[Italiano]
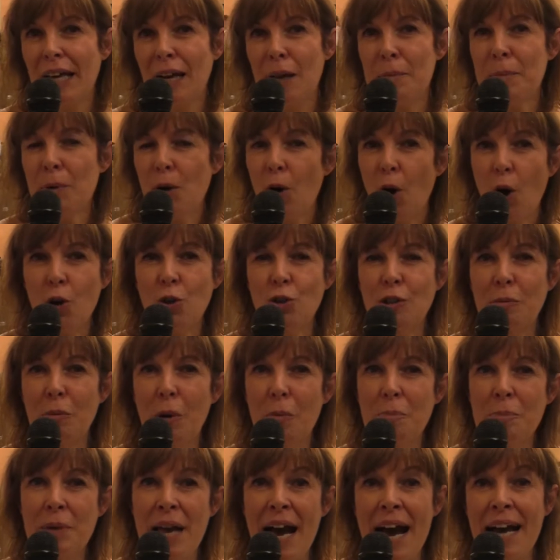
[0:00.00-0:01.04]
che è la Proloco di
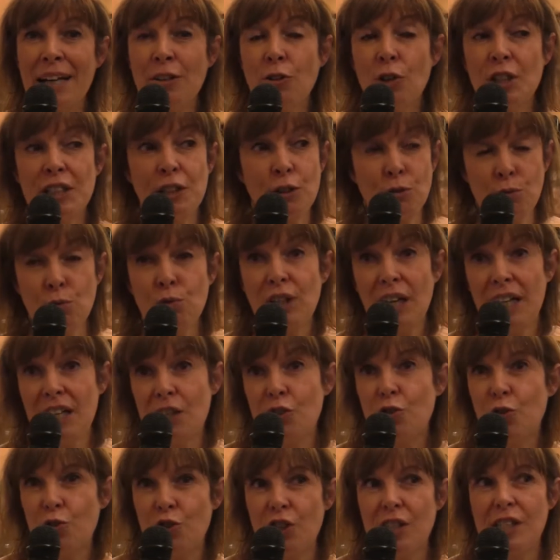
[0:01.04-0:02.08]
Monpiano e di tutte le
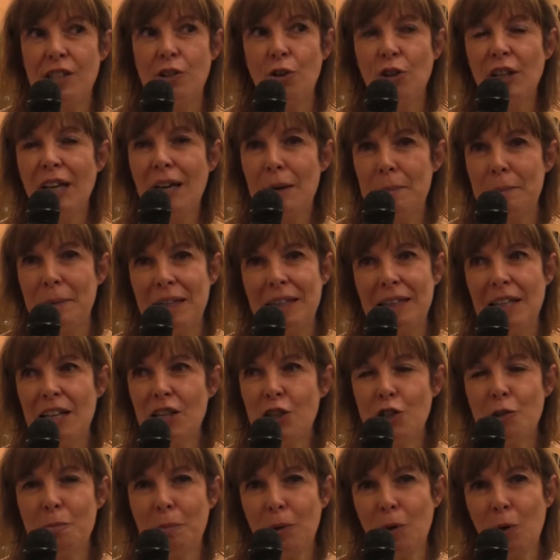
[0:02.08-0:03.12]
associazioni che
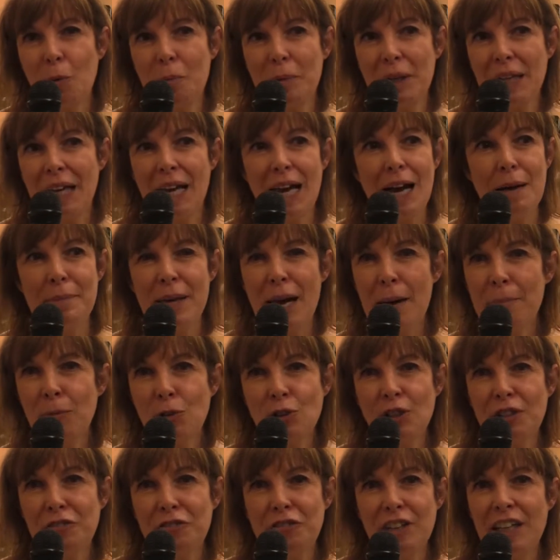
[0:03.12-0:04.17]
partecipano perché
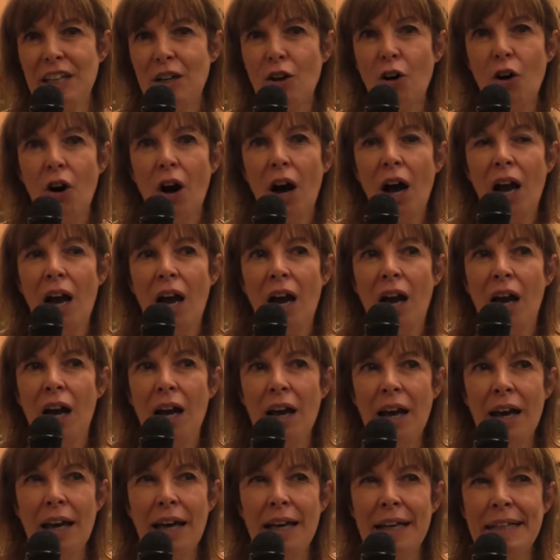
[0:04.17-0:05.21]
abbiamo davvero
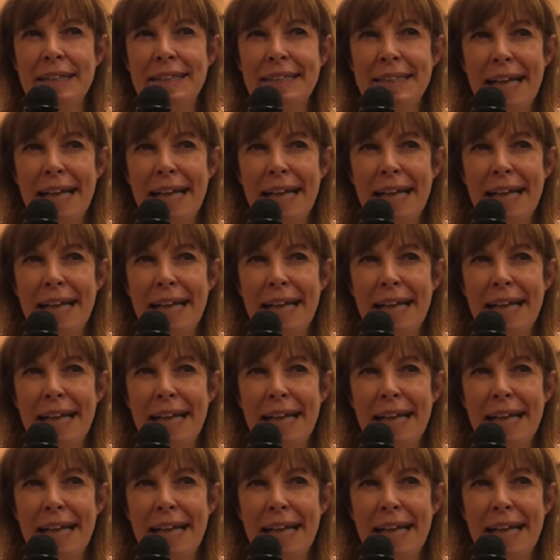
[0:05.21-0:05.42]
eh,